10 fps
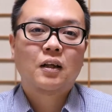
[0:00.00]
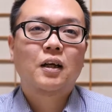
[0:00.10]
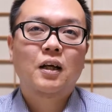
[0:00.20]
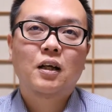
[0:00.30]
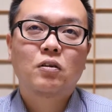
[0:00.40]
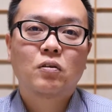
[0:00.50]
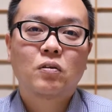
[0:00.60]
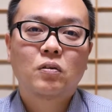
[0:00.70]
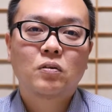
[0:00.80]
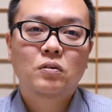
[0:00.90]
えー
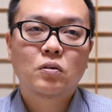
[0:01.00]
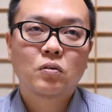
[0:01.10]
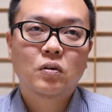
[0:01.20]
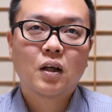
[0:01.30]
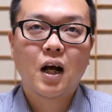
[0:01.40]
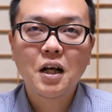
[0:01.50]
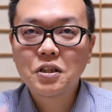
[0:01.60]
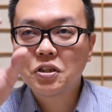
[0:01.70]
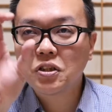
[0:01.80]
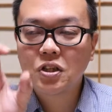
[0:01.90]
と、その
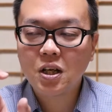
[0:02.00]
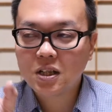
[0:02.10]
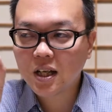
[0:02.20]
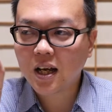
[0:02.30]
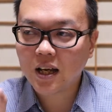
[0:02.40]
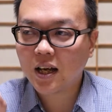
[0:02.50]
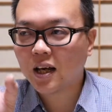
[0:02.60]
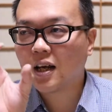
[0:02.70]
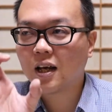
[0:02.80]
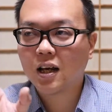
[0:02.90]
漢字でさえ
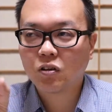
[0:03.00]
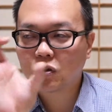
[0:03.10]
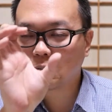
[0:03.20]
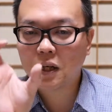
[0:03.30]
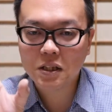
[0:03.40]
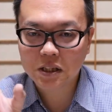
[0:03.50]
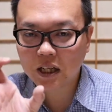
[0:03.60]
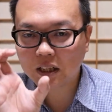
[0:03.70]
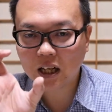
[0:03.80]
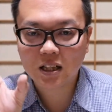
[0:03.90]
えーと、とスペース
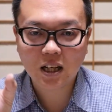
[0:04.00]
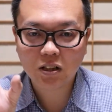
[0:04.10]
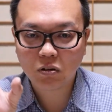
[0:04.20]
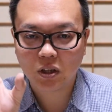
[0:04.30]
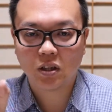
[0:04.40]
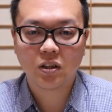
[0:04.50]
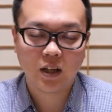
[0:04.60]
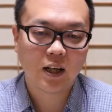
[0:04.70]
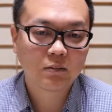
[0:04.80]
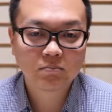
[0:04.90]
が足りない時っ
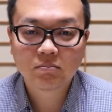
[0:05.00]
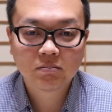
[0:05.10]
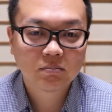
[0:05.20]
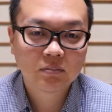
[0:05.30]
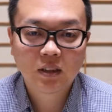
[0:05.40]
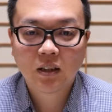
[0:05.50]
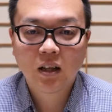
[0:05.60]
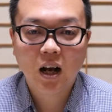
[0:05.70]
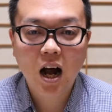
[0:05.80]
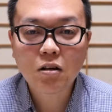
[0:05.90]
て
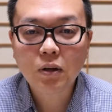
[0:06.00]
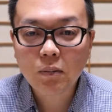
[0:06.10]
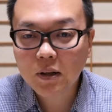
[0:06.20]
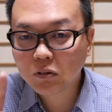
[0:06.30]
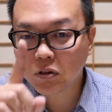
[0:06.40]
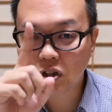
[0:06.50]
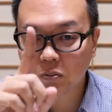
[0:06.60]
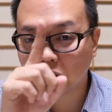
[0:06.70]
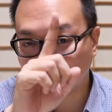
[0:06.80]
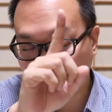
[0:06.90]
アルファベット1
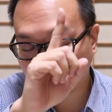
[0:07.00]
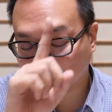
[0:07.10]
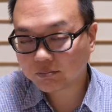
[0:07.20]
文字で